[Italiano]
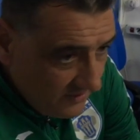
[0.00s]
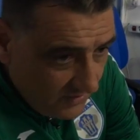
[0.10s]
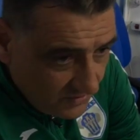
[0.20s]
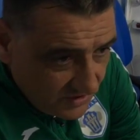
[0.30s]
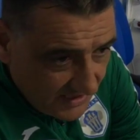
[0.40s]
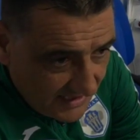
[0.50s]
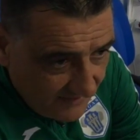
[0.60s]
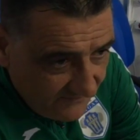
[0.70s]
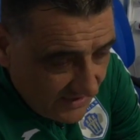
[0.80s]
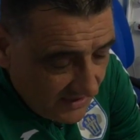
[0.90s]
non cerca
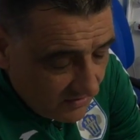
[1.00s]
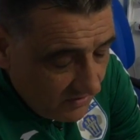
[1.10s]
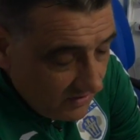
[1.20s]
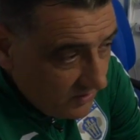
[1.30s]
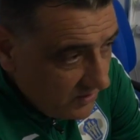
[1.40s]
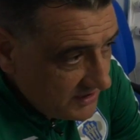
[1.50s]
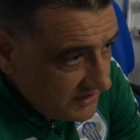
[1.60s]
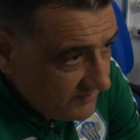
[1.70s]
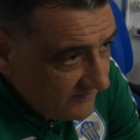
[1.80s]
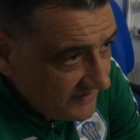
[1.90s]
il via del gol, lui
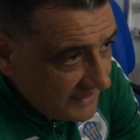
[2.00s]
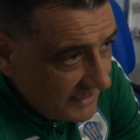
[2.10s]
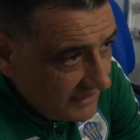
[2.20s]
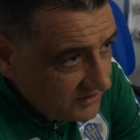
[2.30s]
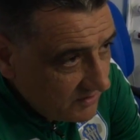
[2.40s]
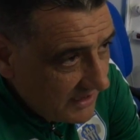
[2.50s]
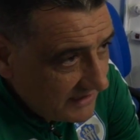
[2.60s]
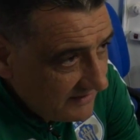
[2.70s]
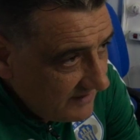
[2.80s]
si può inventare la giocata